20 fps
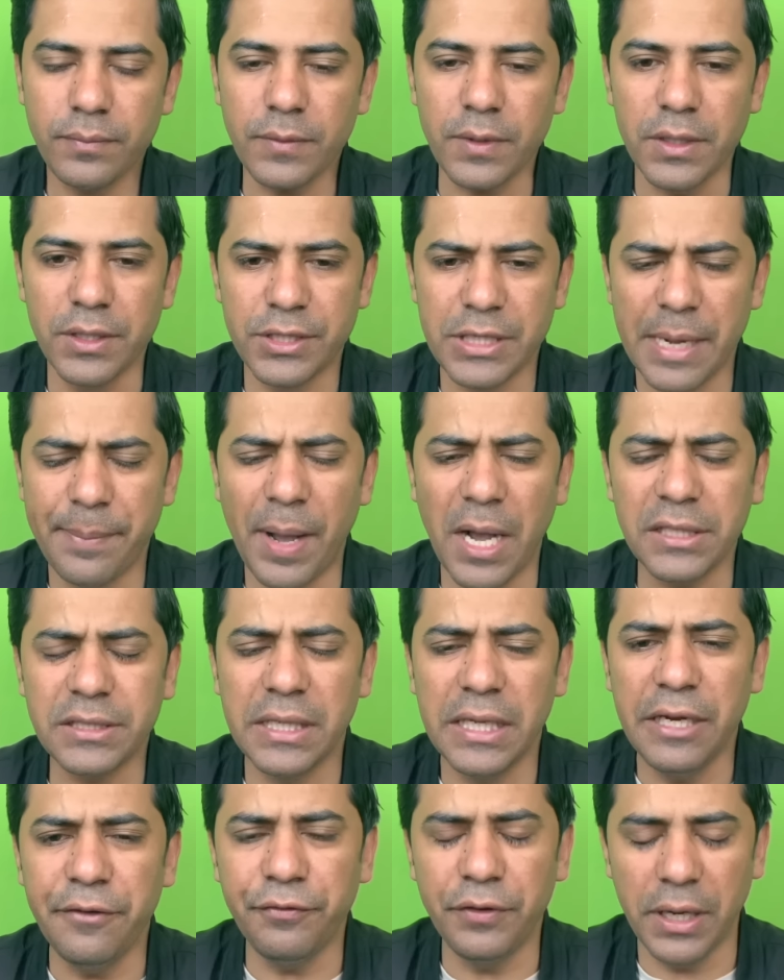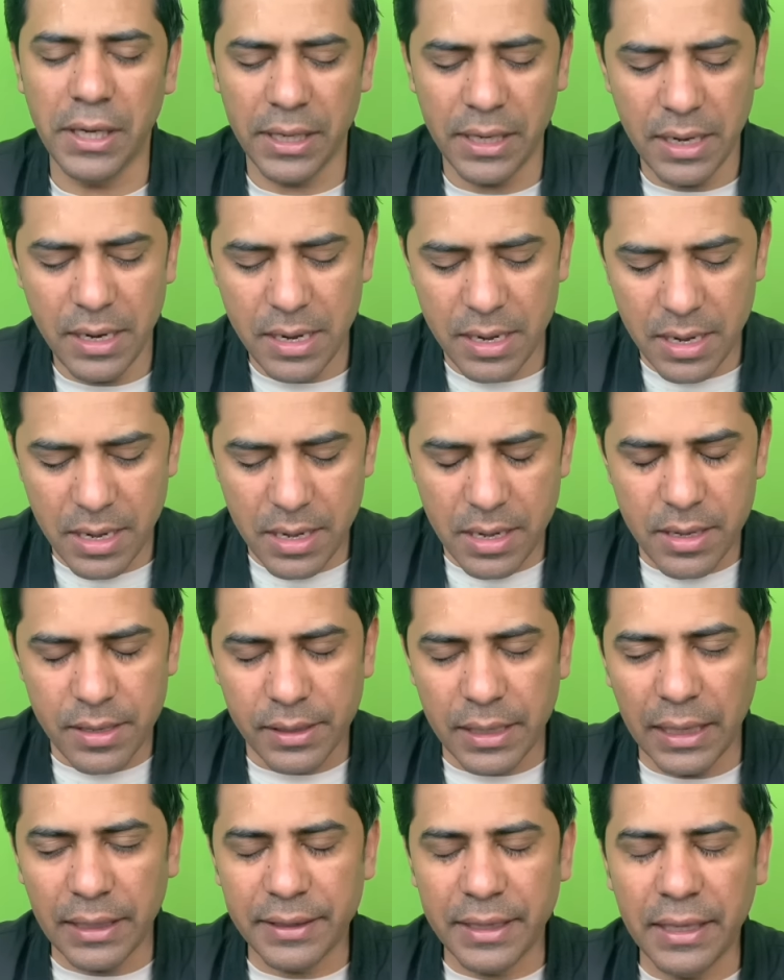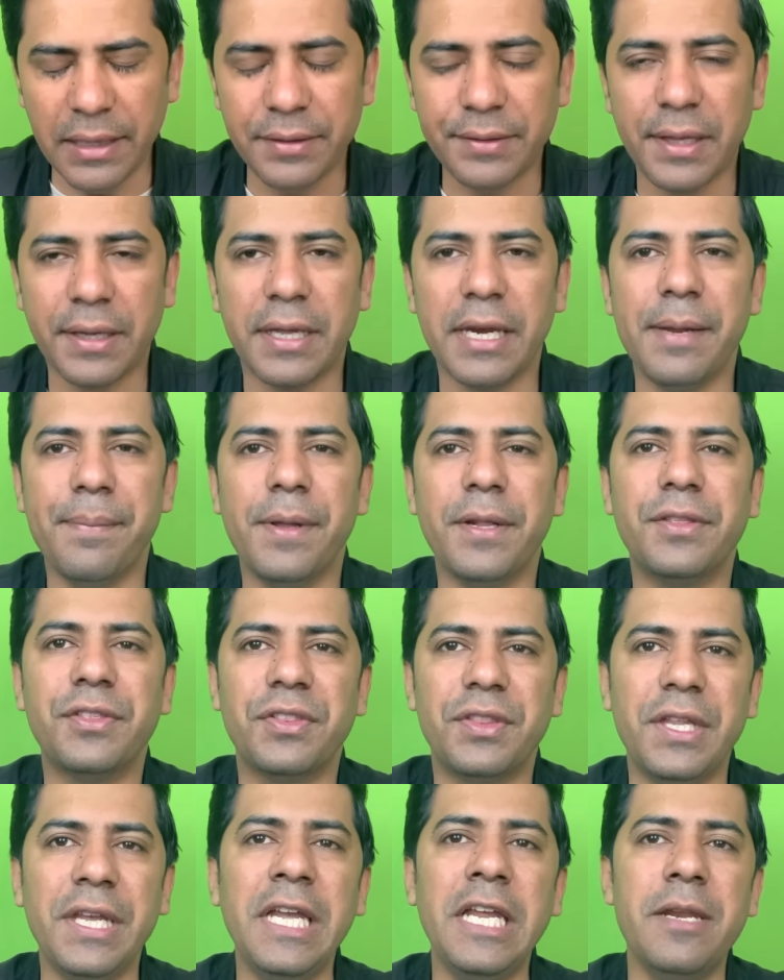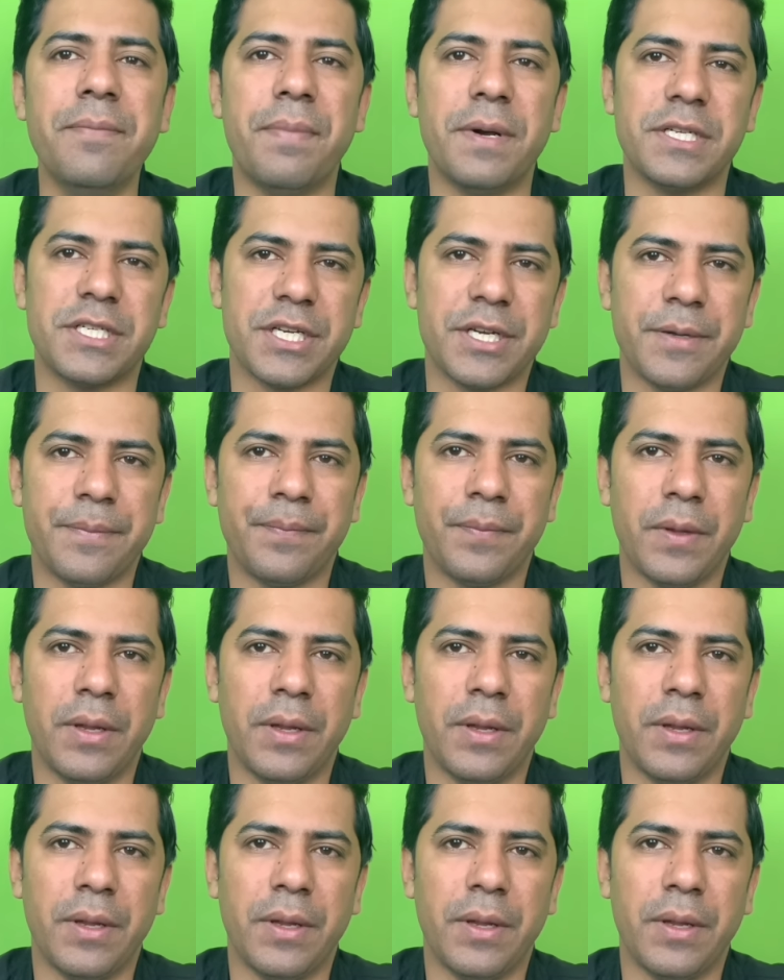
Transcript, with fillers: शहबाज शरीफ ने कल दिन तकरीबन तीन बजे